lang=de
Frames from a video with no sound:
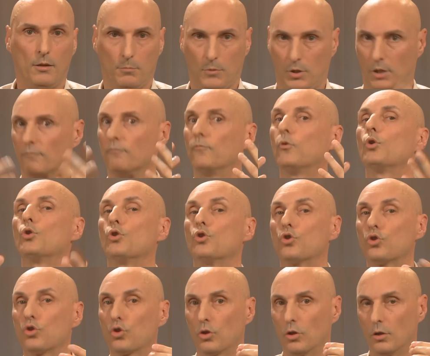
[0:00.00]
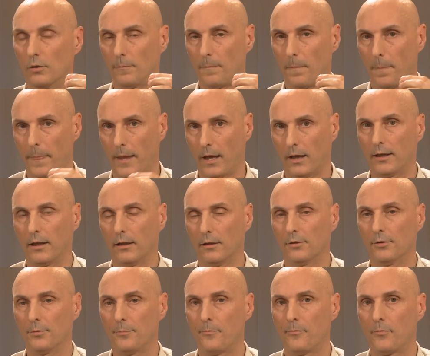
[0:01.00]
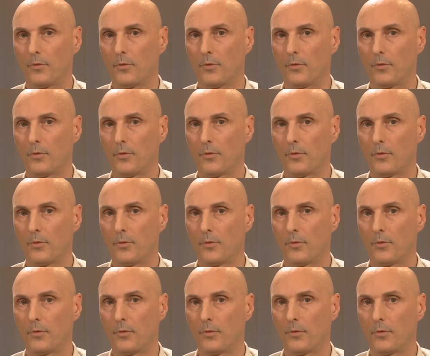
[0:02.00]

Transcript: mit dem Wunsch nach Geld.